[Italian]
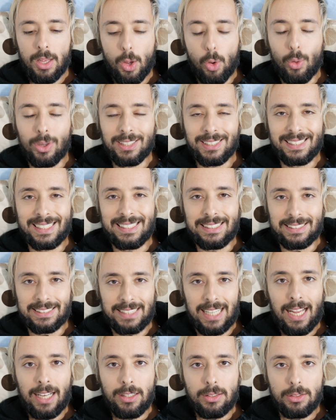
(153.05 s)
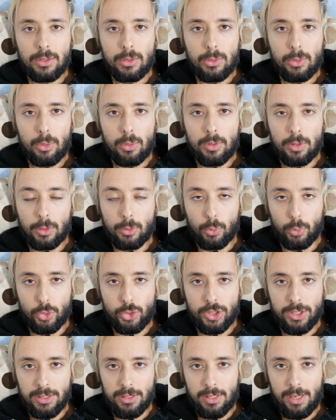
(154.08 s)
Oh, senz'altro
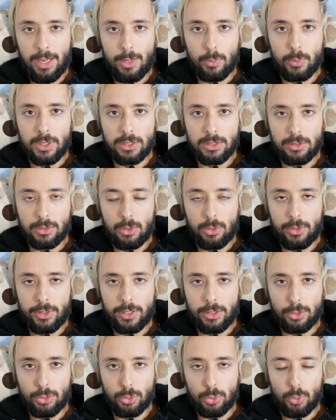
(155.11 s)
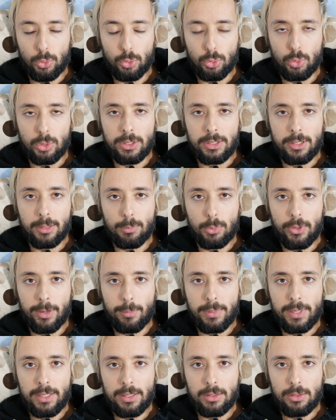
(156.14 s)
concentrare una storia solo
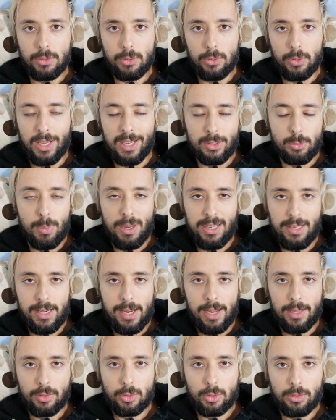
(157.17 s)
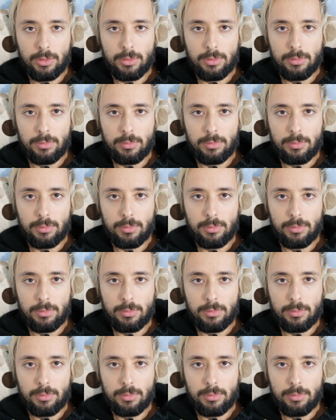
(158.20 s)
sull'innamoramento è sbagliato,